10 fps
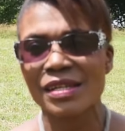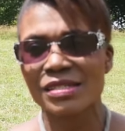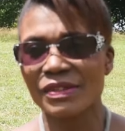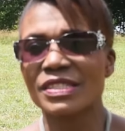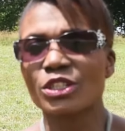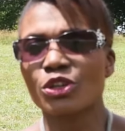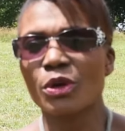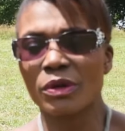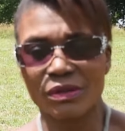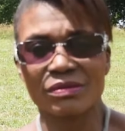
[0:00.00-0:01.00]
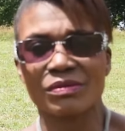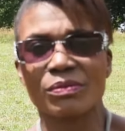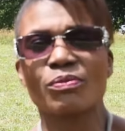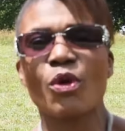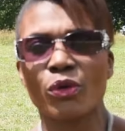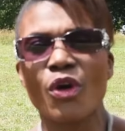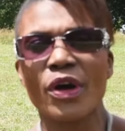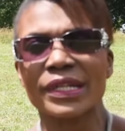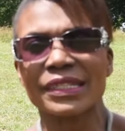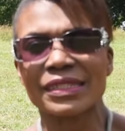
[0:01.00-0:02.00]
ça veut dire que mon
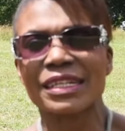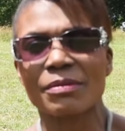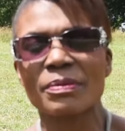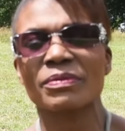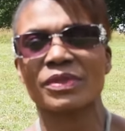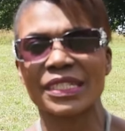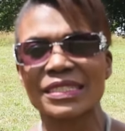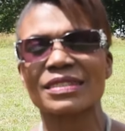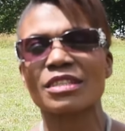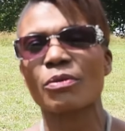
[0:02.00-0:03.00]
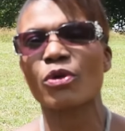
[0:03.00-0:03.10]
corps était quand même résistant,